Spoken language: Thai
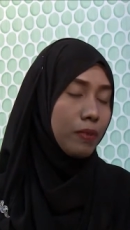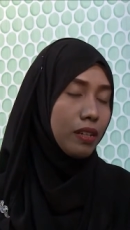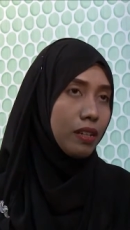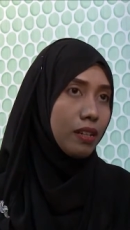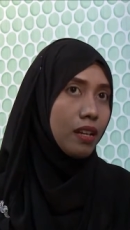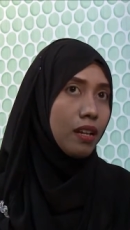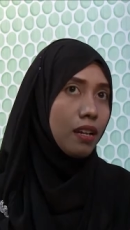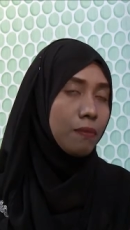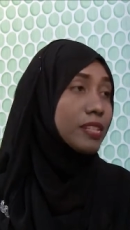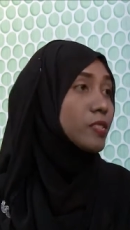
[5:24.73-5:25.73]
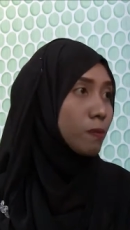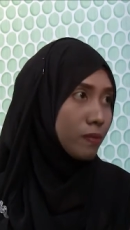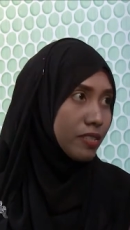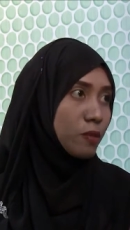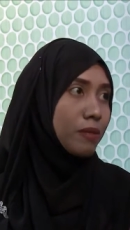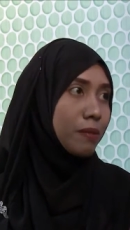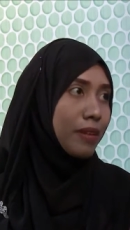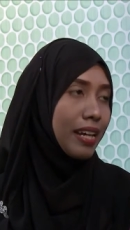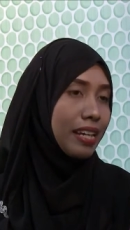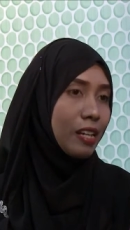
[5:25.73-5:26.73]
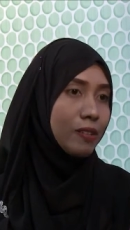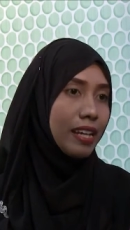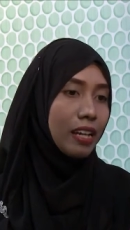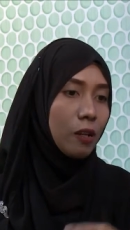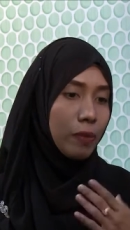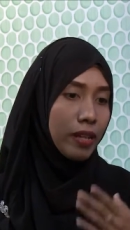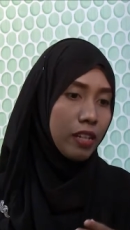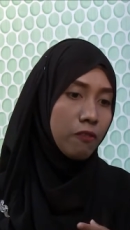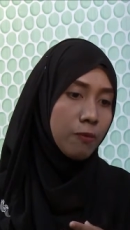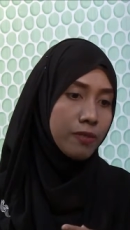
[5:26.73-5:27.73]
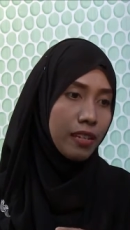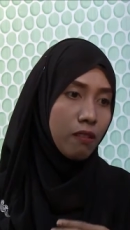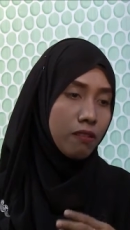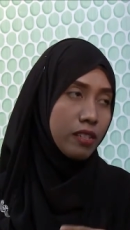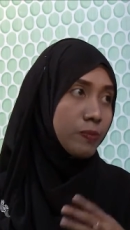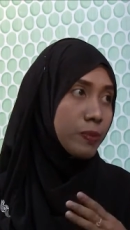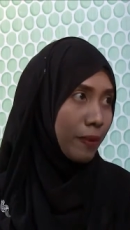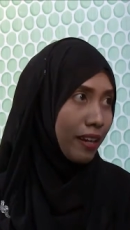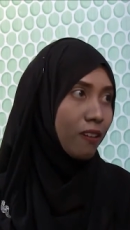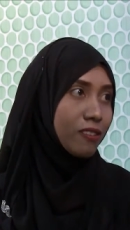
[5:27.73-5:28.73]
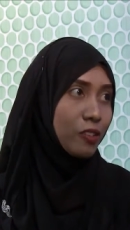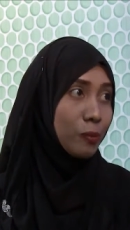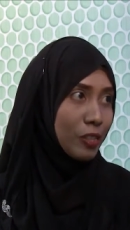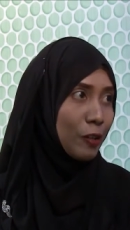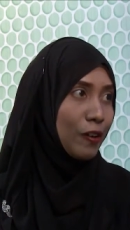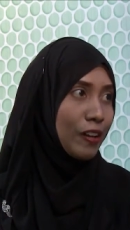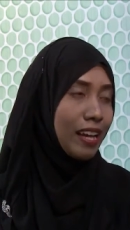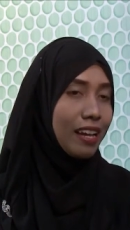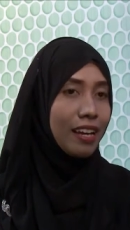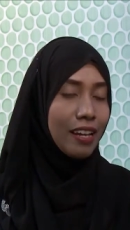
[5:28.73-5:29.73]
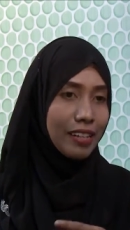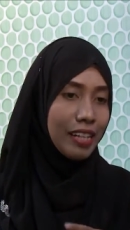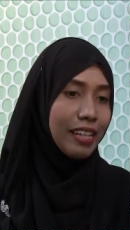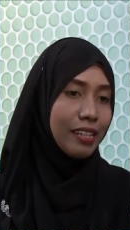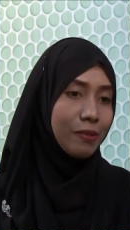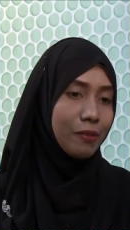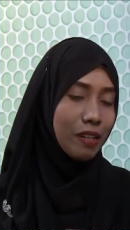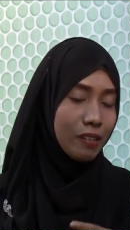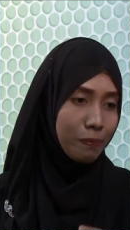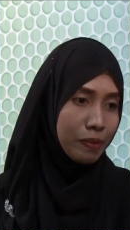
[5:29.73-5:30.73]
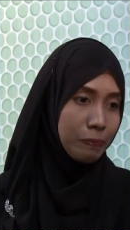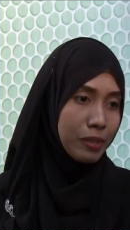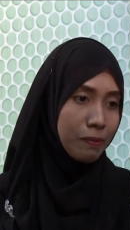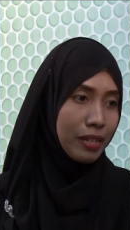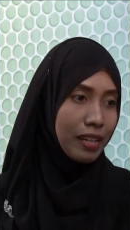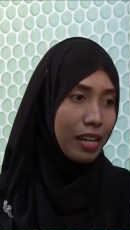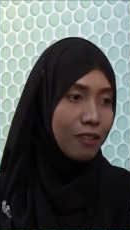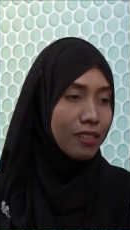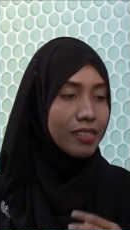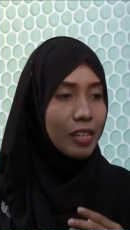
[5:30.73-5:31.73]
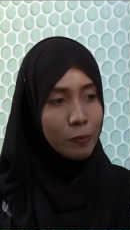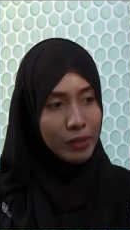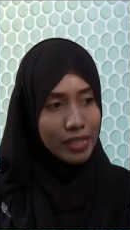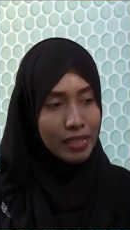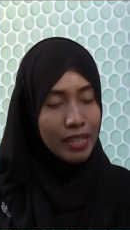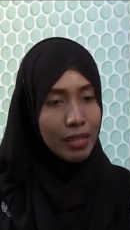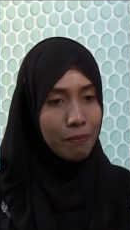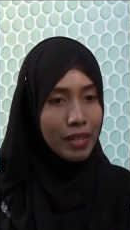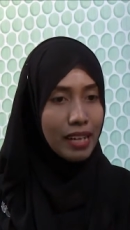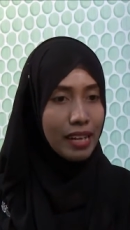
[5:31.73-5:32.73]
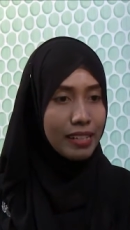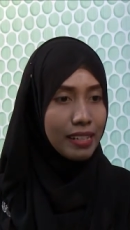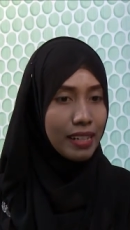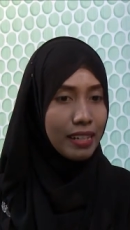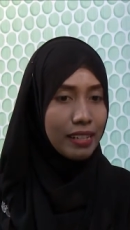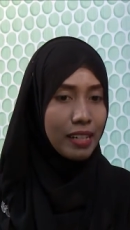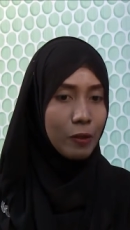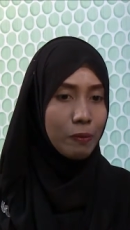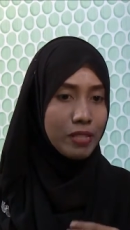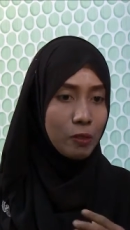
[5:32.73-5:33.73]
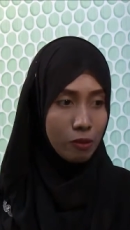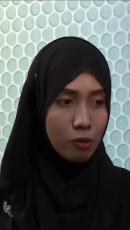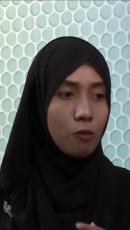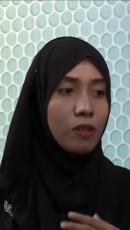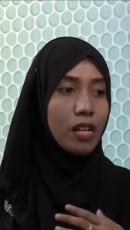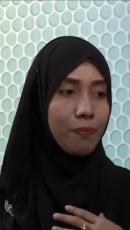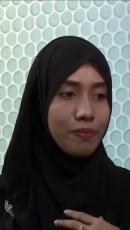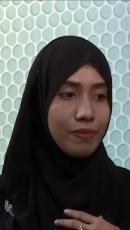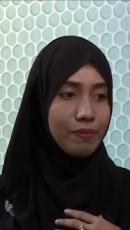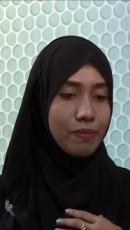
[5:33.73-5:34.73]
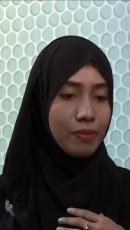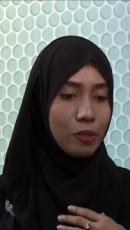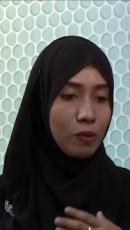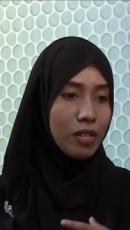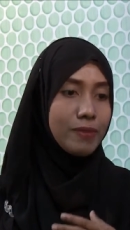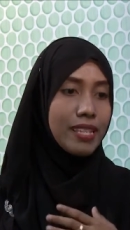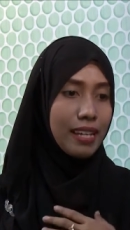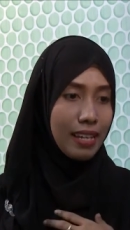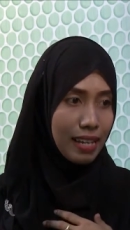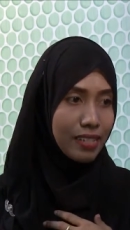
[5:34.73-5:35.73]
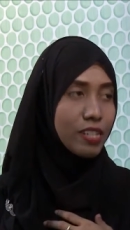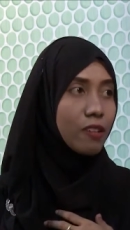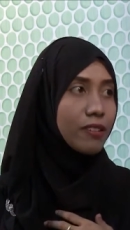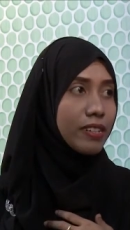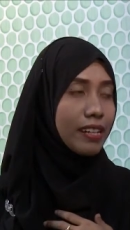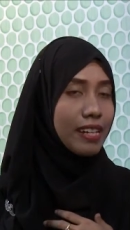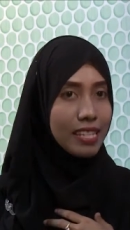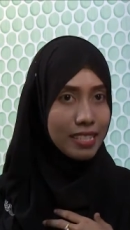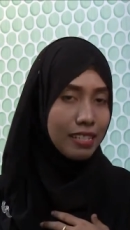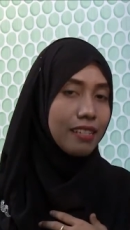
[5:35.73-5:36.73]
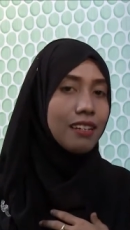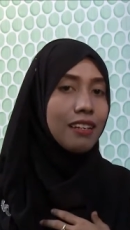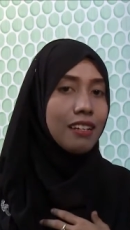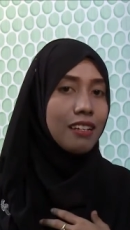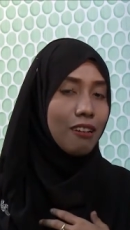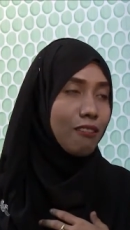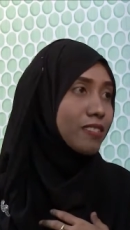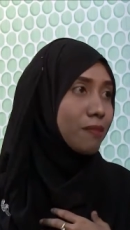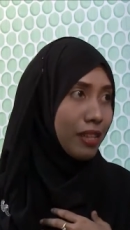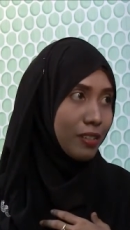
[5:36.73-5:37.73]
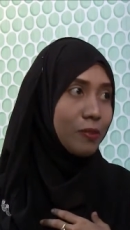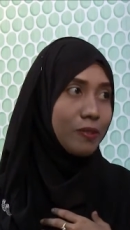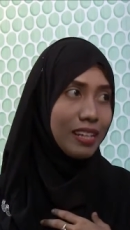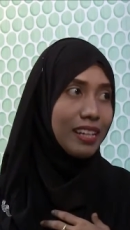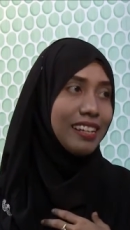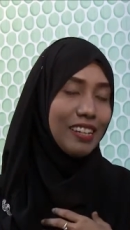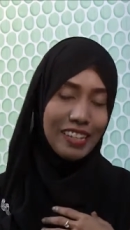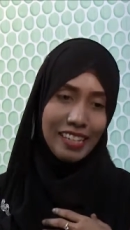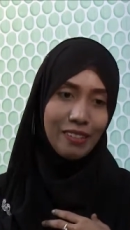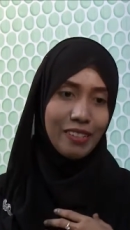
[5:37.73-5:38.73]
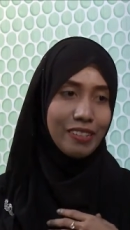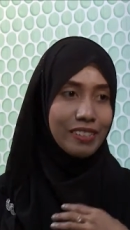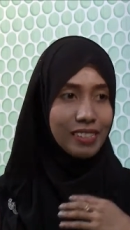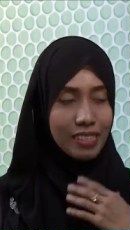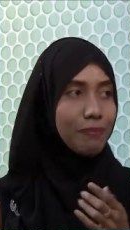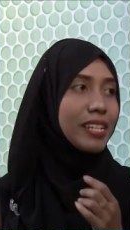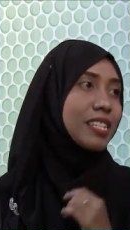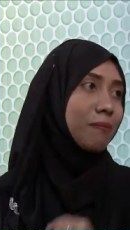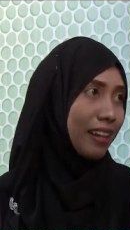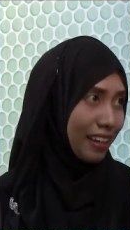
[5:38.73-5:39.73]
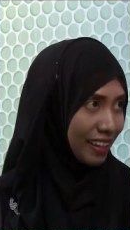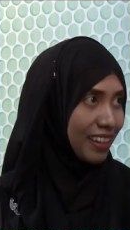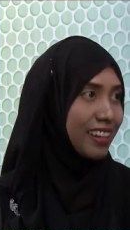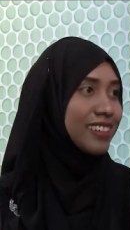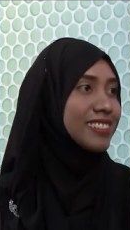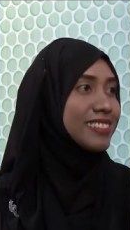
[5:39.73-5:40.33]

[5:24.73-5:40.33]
เพิ่งจบเรียนจบใหม่ๆแล้วได้เข้าไปในเว็บไซต์ของ s b p a c ของ สบตค่ะคได้เห็นว่าเออเปิดประกาศว่าเออเขามีประกาศเนี่ยนะแล้วมันส่งตรงกับตรงกับสาขาที่เราเรียนน่าจะลองสมัครดูนะ ก็เลยรก็เลยยื่นใบสมัครอะค่ะ